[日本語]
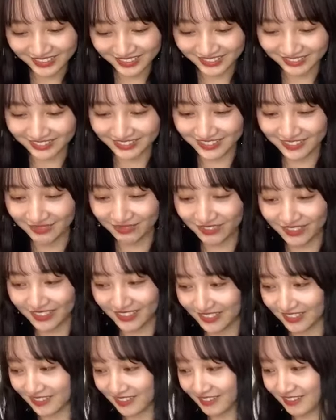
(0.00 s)
勉強してます
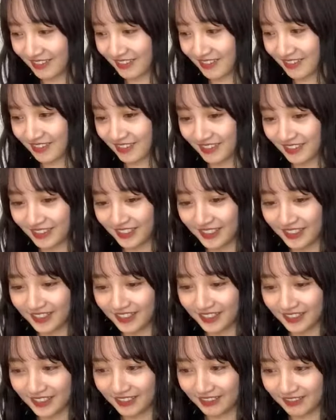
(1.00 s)
意
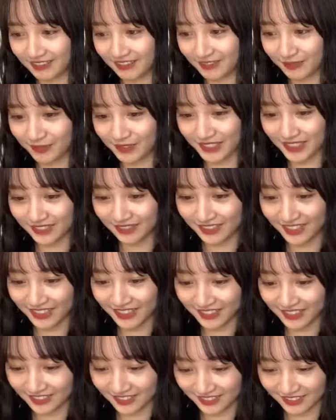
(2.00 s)
外と真面目に